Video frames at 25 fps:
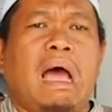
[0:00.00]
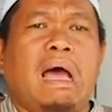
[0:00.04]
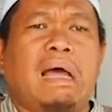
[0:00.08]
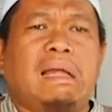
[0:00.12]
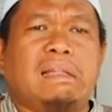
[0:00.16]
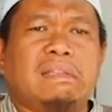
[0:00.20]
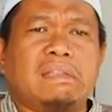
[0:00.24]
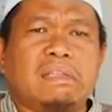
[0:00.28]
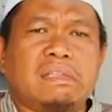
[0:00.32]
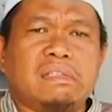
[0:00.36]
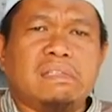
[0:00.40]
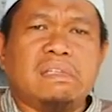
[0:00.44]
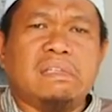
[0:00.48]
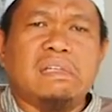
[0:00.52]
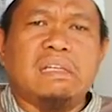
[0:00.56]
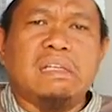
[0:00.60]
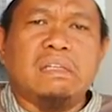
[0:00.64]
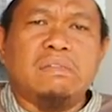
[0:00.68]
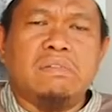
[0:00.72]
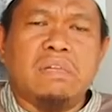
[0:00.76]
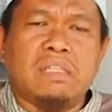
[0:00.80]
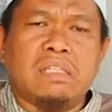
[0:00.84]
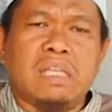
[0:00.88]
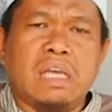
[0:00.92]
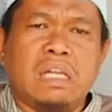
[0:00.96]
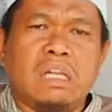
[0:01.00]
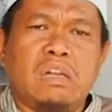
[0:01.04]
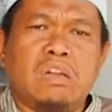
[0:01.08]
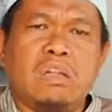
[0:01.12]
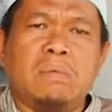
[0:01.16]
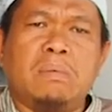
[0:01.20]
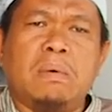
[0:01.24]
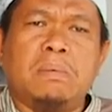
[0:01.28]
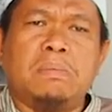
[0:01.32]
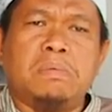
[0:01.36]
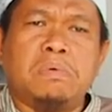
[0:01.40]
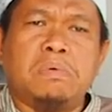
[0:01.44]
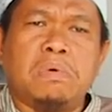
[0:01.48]
hadis yang diriwayatkan
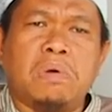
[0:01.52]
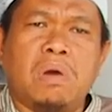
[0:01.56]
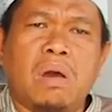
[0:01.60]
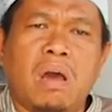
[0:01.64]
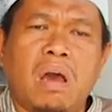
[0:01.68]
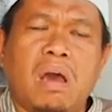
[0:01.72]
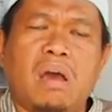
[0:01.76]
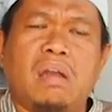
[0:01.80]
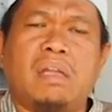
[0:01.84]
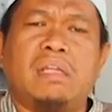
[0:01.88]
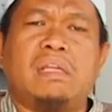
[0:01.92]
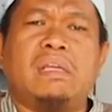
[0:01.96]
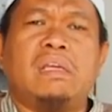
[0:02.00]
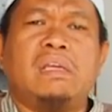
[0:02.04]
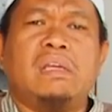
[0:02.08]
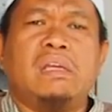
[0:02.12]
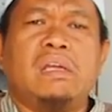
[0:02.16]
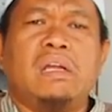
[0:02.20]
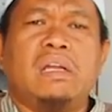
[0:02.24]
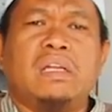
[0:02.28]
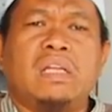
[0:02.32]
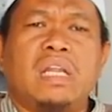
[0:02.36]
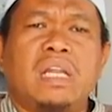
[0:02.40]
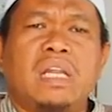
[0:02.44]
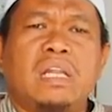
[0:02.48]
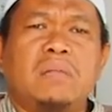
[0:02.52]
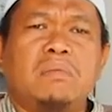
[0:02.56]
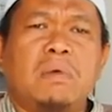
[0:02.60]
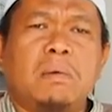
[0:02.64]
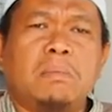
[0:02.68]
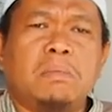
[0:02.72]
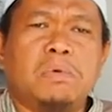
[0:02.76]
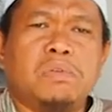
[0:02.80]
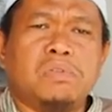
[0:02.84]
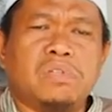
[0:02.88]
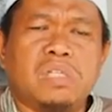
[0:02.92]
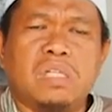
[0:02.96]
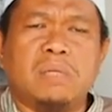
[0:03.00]
oleh Imam Bukhari dan
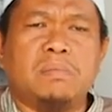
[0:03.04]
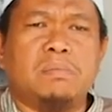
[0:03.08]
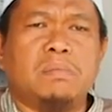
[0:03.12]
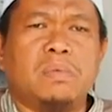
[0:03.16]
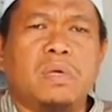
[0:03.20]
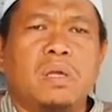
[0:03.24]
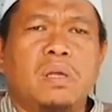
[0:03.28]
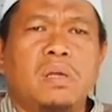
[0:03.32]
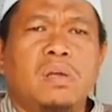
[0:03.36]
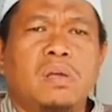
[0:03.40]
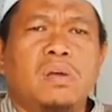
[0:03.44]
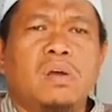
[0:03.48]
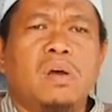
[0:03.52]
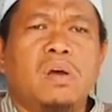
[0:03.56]
Imam Muslim,